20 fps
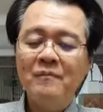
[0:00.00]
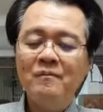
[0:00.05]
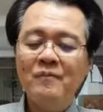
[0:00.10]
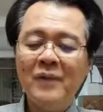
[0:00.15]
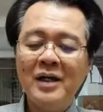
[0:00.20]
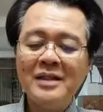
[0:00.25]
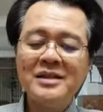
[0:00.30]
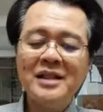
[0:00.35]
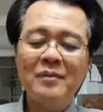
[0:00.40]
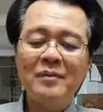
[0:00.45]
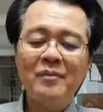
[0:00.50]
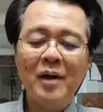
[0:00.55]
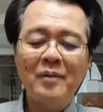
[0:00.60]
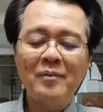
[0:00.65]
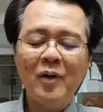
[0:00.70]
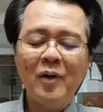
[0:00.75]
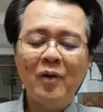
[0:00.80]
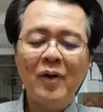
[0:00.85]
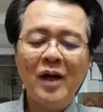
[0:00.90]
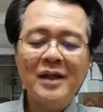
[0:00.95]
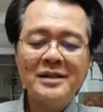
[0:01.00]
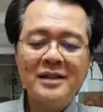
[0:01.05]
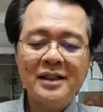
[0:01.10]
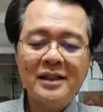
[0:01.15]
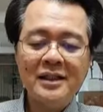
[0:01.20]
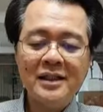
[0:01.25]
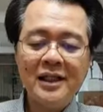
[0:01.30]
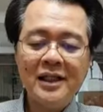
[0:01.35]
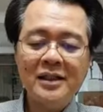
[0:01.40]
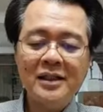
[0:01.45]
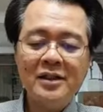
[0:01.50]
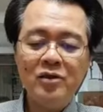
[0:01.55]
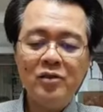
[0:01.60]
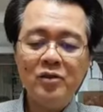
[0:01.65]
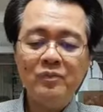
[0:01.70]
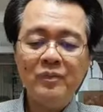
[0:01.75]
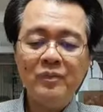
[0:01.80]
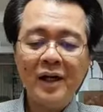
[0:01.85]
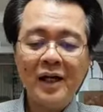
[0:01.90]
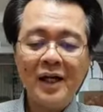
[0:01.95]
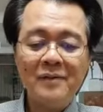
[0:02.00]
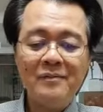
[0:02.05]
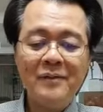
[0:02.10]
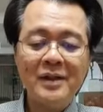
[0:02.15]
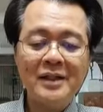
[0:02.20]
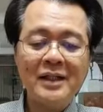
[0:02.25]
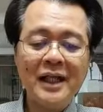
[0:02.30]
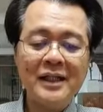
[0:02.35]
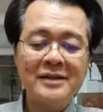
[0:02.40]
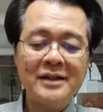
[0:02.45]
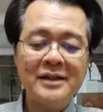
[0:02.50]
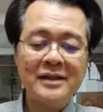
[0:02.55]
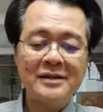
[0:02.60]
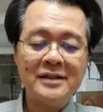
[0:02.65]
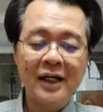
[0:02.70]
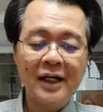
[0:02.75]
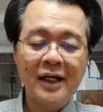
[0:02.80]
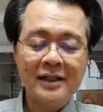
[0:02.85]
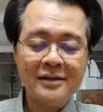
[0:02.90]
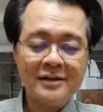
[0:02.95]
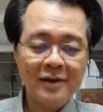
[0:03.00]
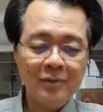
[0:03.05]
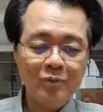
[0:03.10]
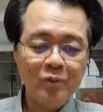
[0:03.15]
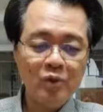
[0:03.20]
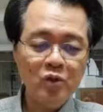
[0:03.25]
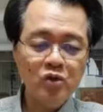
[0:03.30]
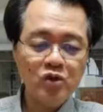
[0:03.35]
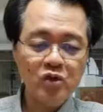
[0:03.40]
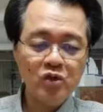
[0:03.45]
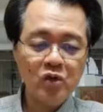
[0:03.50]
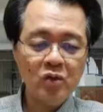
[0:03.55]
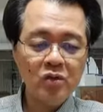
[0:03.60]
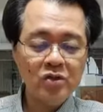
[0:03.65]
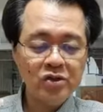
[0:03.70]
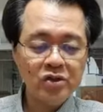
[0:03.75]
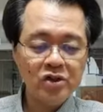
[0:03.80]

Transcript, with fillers: mas nababawasan din yung pagkamatay sa sakit sa puso,